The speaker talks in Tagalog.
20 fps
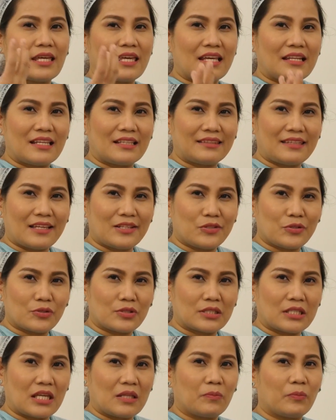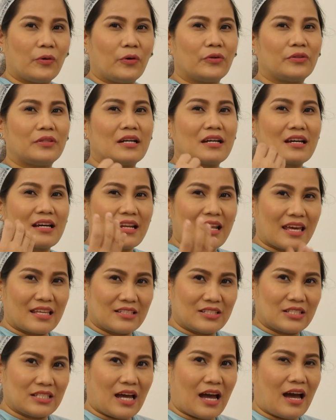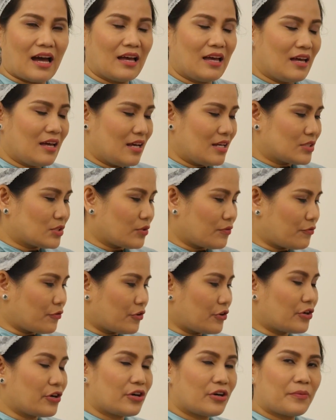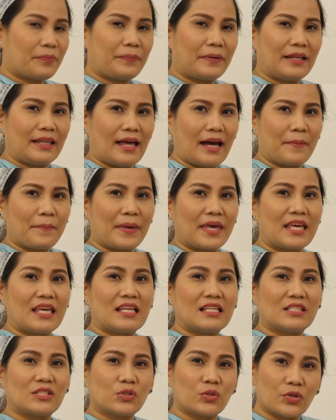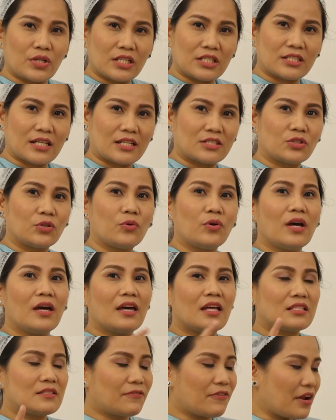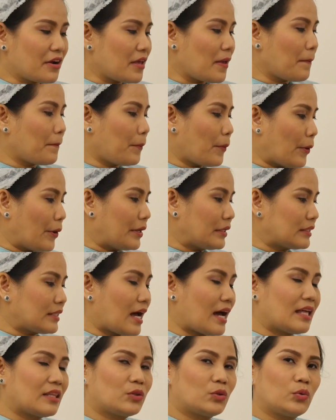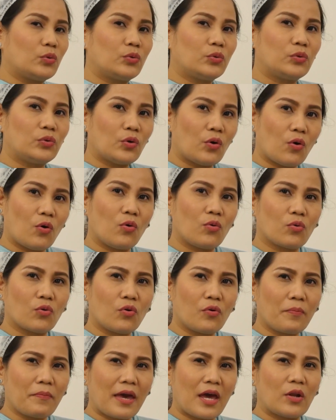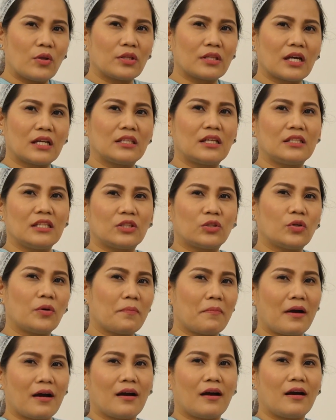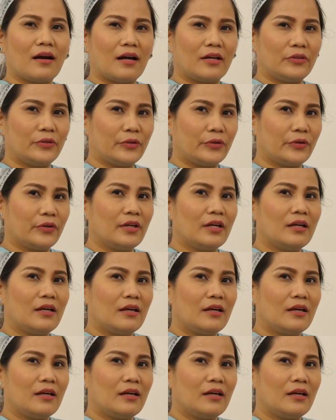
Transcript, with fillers: na-irritate yung skin mo, nag-red siya. So, for her pala, may history siya. So, it's very important to know kung meron ka na nitong mga ano,